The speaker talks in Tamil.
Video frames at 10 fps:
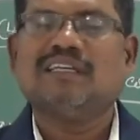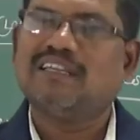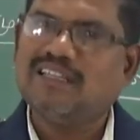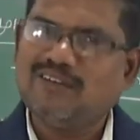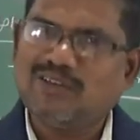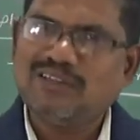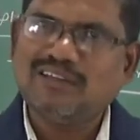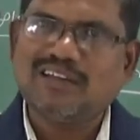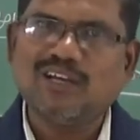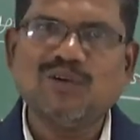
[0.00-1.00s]
இதை வந்து
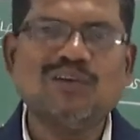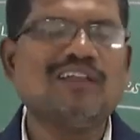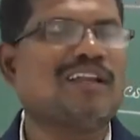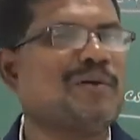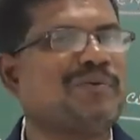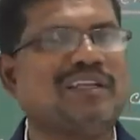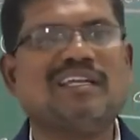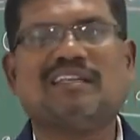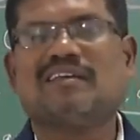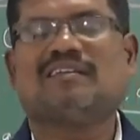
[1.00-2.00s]
ரெகுலராக
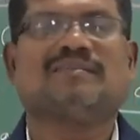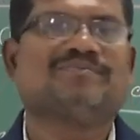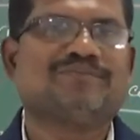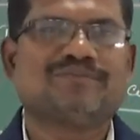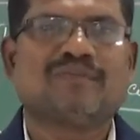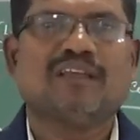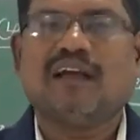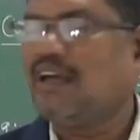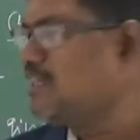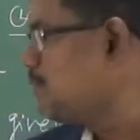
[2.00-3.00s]
பண்ணிக்கிட்டே இருங்க
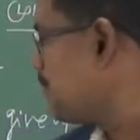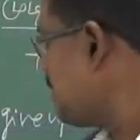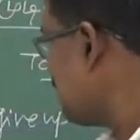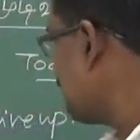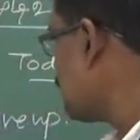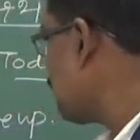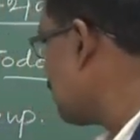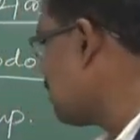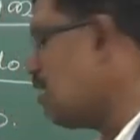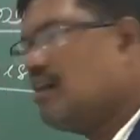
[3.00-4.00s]
அதுக்கு பேர் என்னன்னு
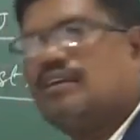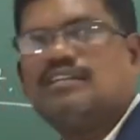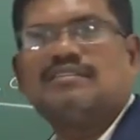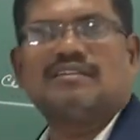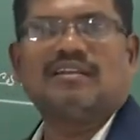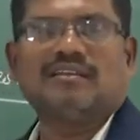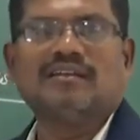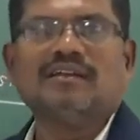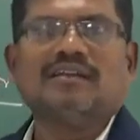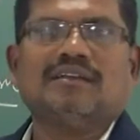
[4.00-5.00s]
சொல்லுவாங்கன்னா ஆடிட் ட்ரெயின்
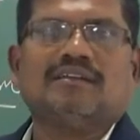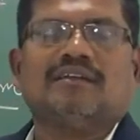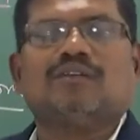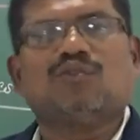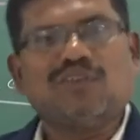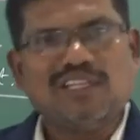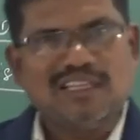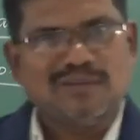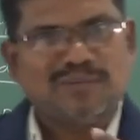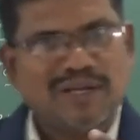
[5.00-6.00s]
ஸோ
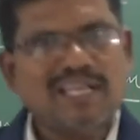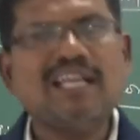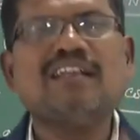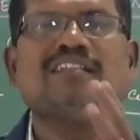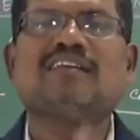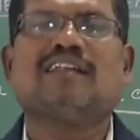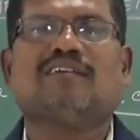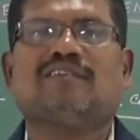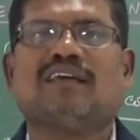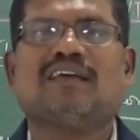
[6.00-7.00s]
இந்த பண்ணிகிட்டு
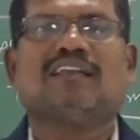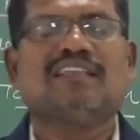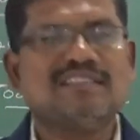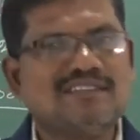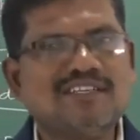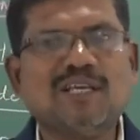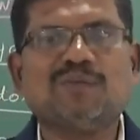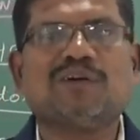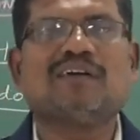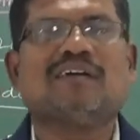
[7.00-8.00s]
இருந்தீங்கனாவே
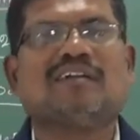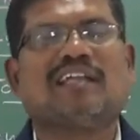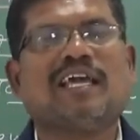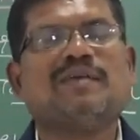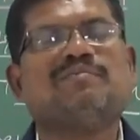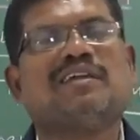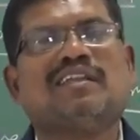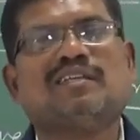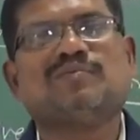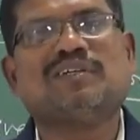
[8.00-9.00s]
நிச்சயமாக டைம்
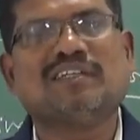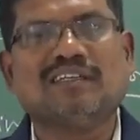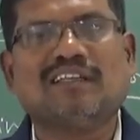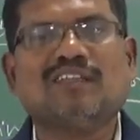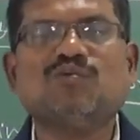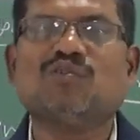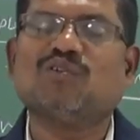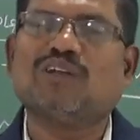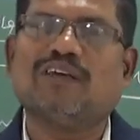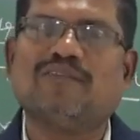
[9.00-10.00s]
மேனேஜ்மெண்ட்டுங்கிறது
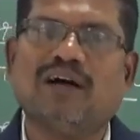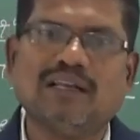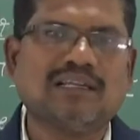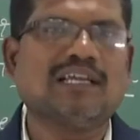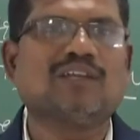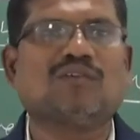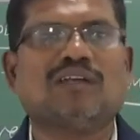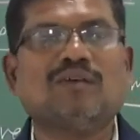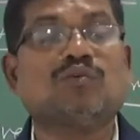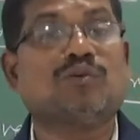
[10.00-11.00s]
உங்களுடைய
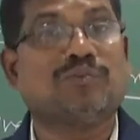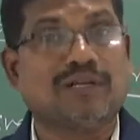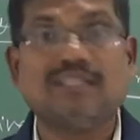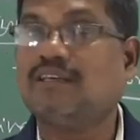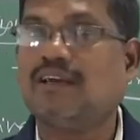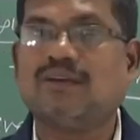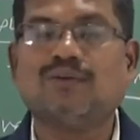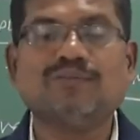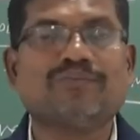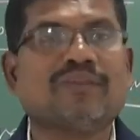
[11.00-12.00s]
வாழ்க்கையினுடைய ஒரு பகுதி ஆகிடும்